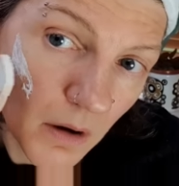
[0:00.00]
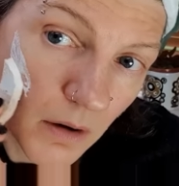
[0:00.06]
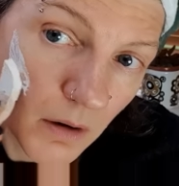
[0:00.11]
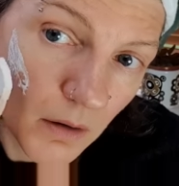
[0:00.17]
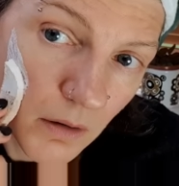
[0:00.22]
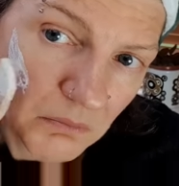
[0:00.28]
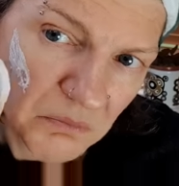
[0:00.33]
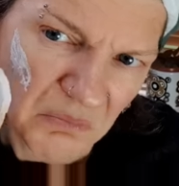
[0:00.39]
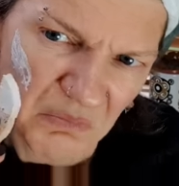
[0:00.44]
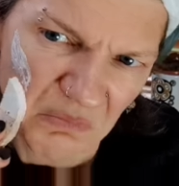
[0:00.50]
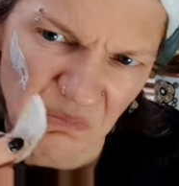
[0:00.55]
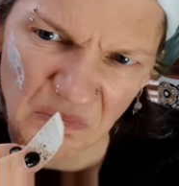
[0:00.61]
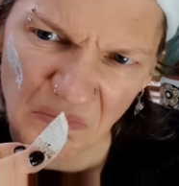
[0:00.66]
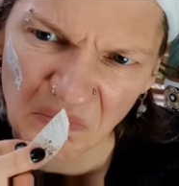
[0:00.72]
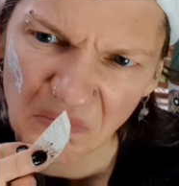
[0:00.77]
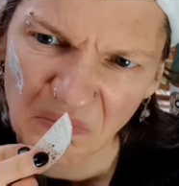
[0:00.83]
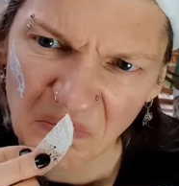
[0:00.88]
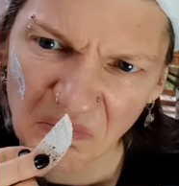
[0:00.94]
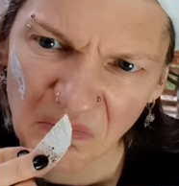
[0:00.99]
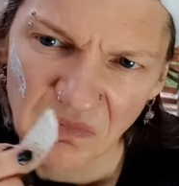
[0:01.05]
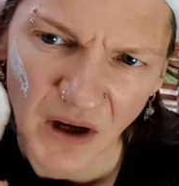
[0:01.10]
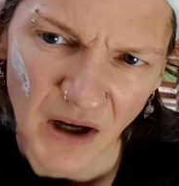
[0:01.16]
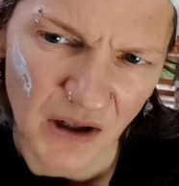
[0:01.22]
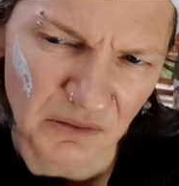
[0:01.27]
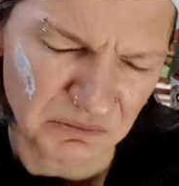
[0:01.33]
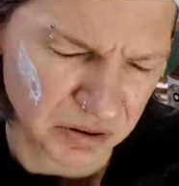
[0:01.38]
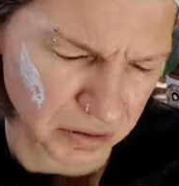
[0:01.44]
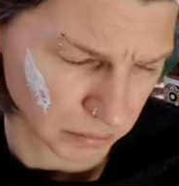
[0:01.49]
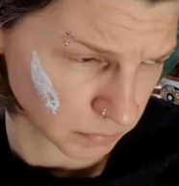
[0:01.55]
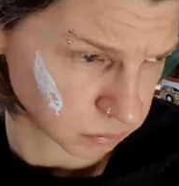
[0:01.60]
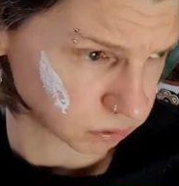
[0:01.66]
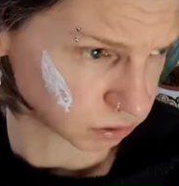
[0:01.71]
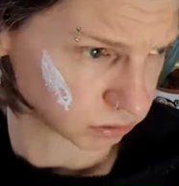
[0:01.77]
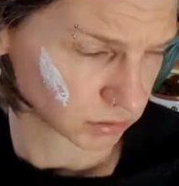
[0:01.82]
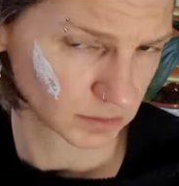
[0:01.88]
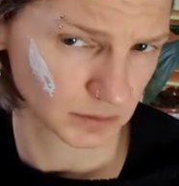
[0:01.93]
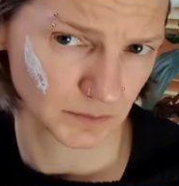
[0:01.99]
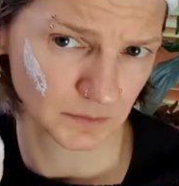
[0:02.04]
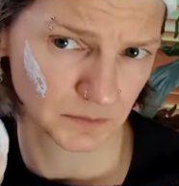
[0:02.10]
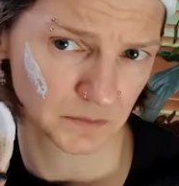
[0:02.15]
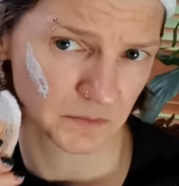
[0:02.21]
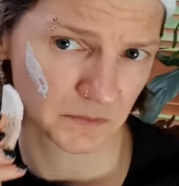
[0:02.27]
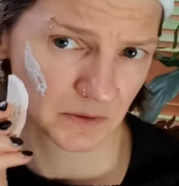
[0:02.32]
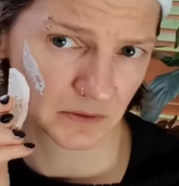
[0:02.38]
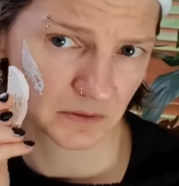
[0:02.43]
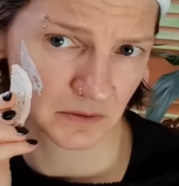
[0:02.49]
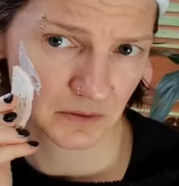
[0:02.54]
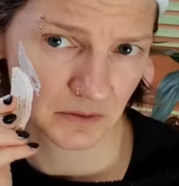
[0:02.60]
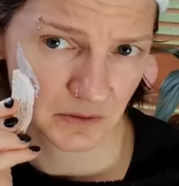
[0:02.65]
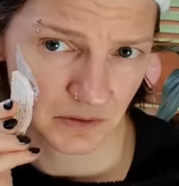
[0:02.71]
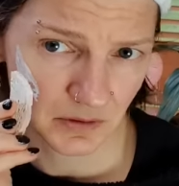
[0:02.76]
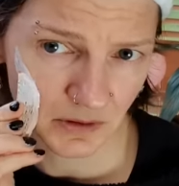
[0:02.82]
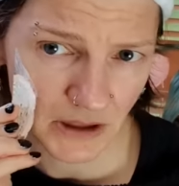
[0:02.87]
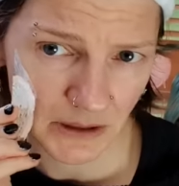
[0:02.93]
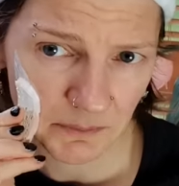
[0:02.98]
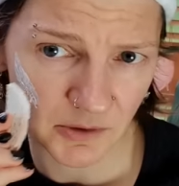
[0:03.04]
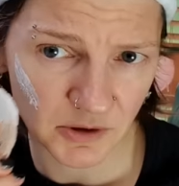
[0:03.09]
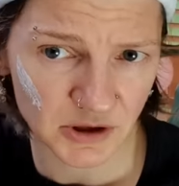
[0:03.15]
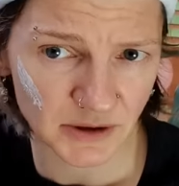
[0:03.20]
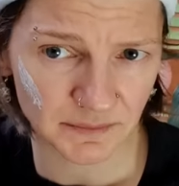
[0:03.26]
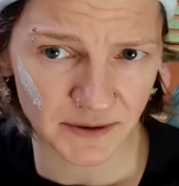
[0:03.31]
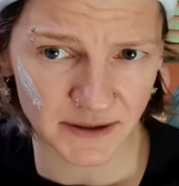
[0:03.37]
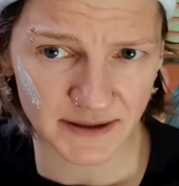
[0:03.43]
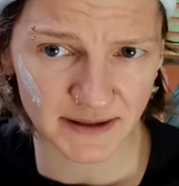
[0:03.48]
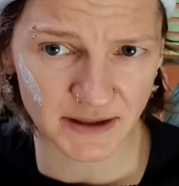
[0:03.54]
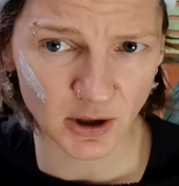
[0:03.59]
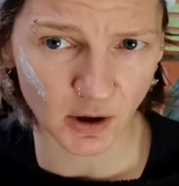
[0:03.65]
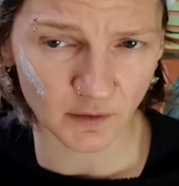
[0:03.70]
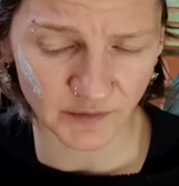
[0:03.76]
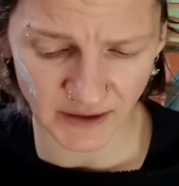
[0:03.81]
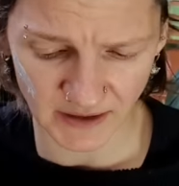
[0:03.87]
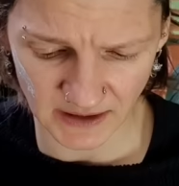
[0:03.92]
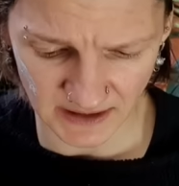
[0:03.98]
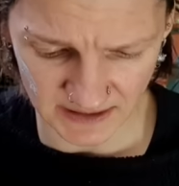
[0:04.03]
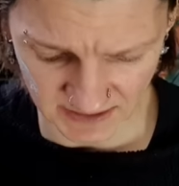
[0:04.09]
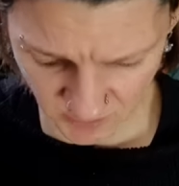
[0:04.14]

O, a to... To nie może być zdrowe dla